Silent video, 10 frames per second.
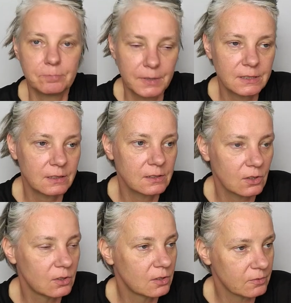bis es
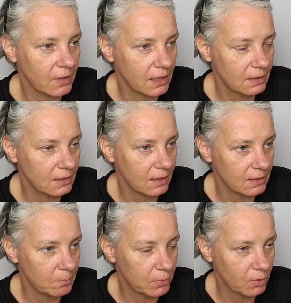irgendwann an
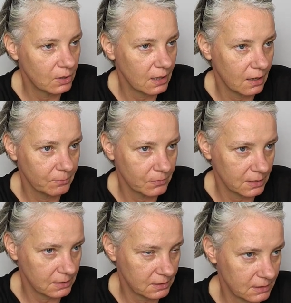den Punkt kam,
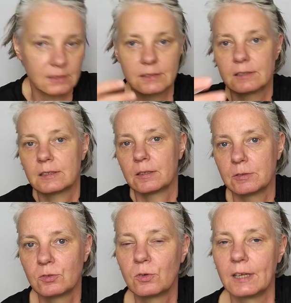dass das äh,
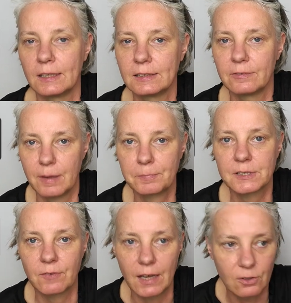sogenannte Web
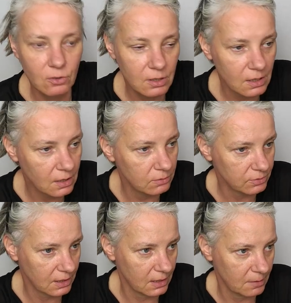2.0
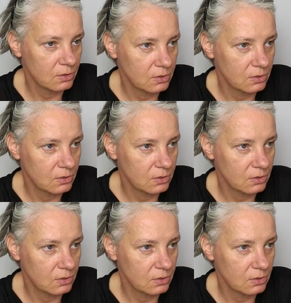aufkam.